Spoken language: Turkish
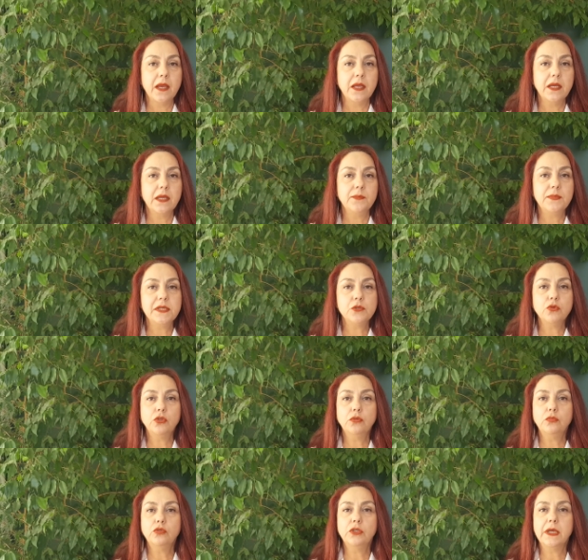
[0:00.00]
E, biz
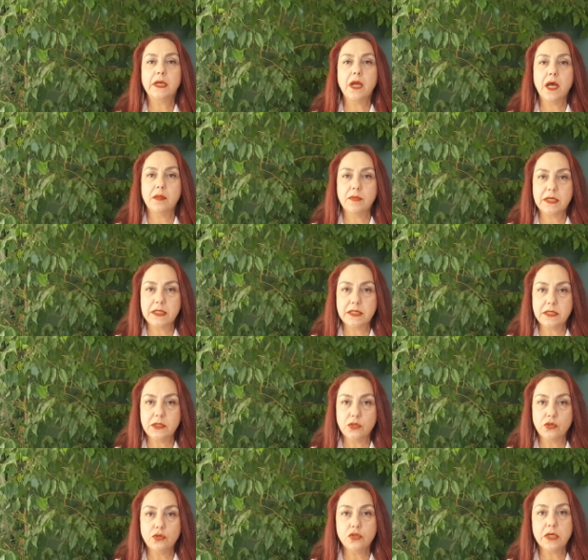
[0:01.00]
olumlu da kalmak
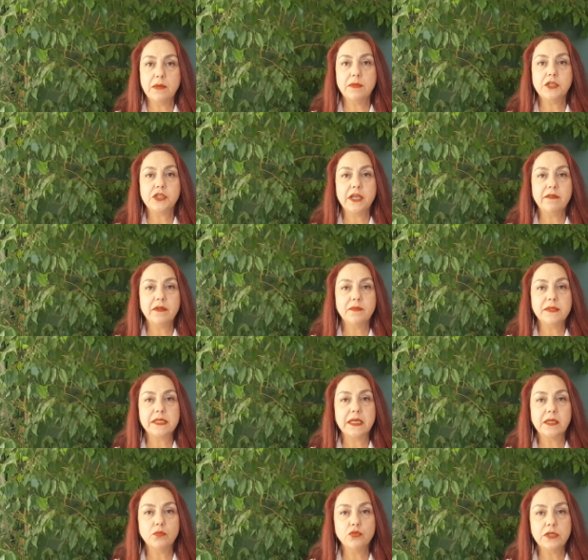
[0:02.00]
istiyoruz ama
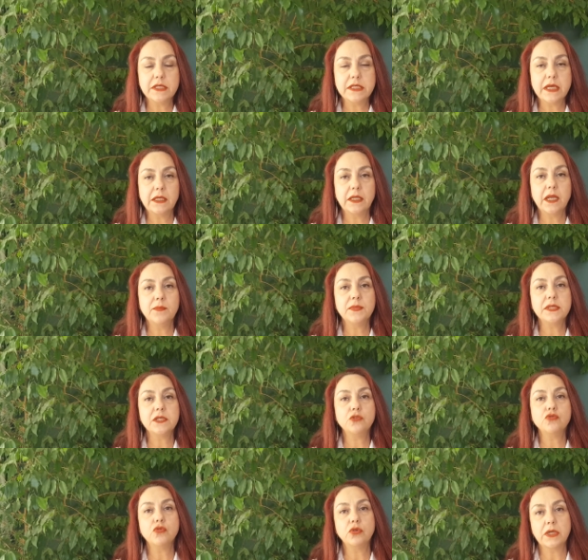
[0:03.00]
çevremizdeki bu insanlar
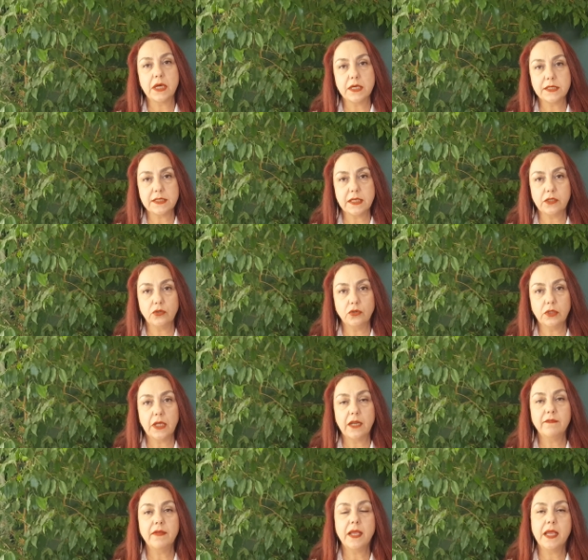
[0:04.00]
bizi çok rahatsız
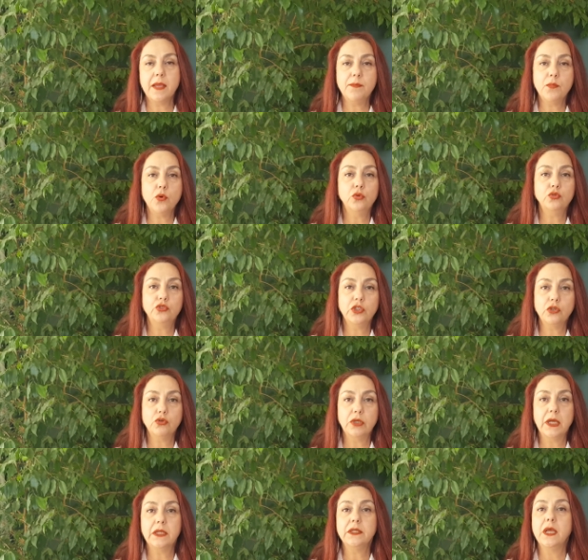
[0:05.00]
ediyorlar ve hep olacak
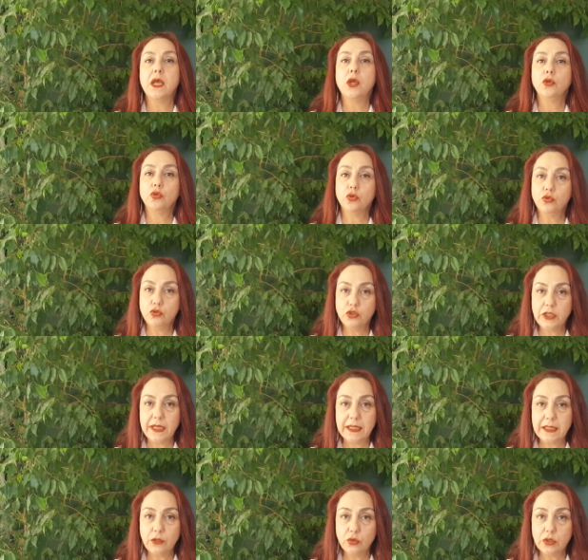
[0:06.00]
olan kötü
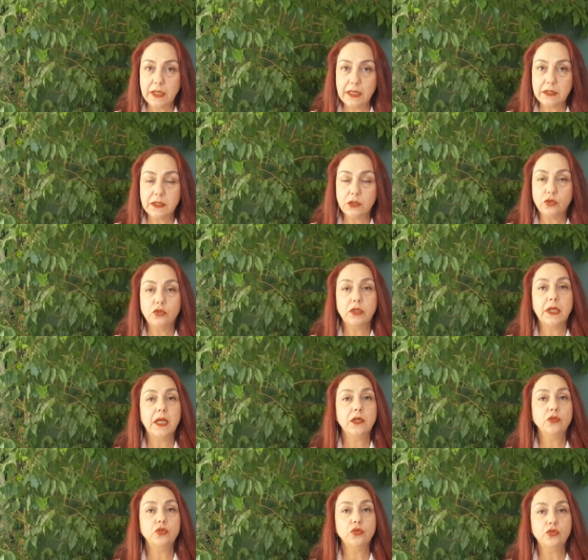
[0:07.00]
şeylere
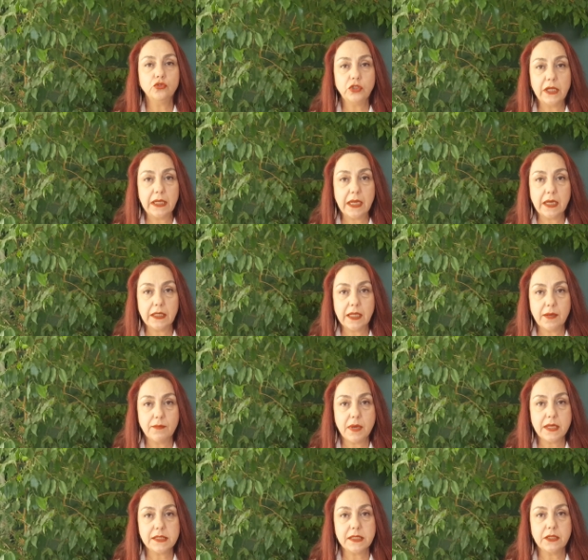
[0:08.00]
odaklanıyorlar. Kötü şeylerden
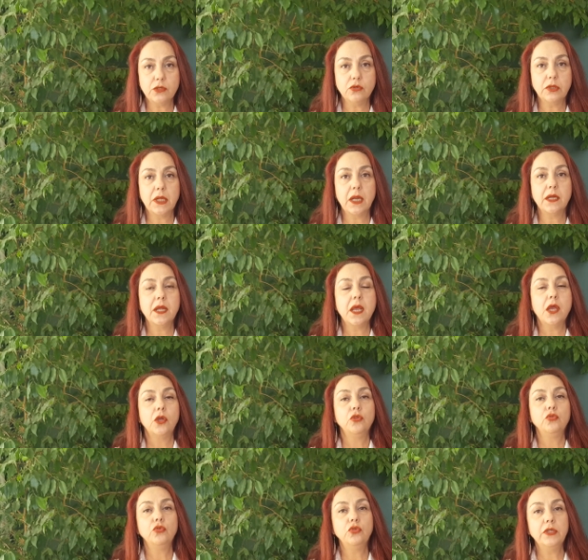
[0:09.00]
bahsediyorlar.
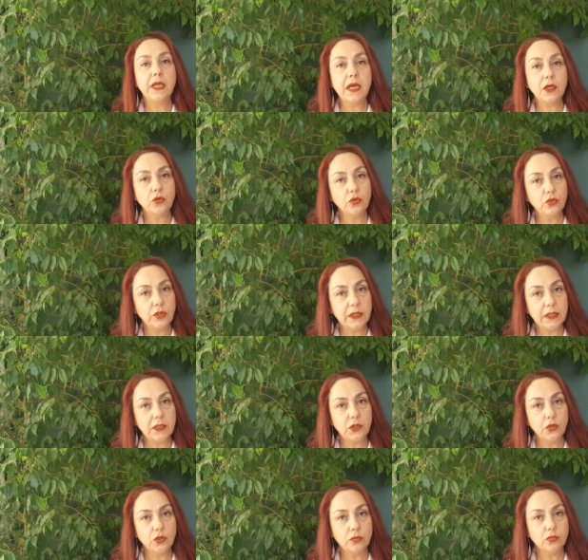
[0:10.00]
Dünya kötüye
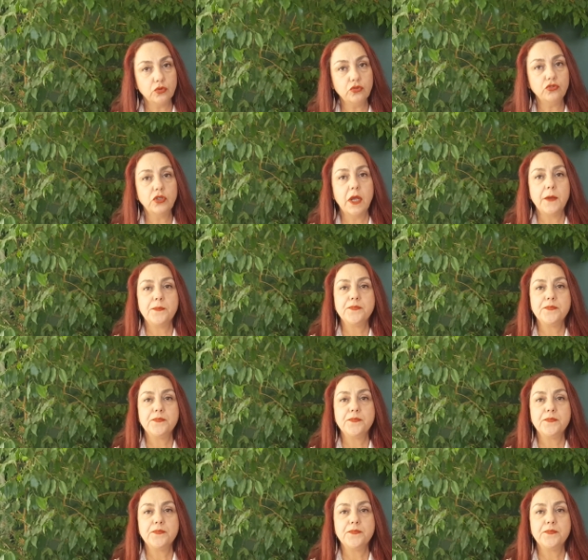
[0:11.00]
gidiyormuş.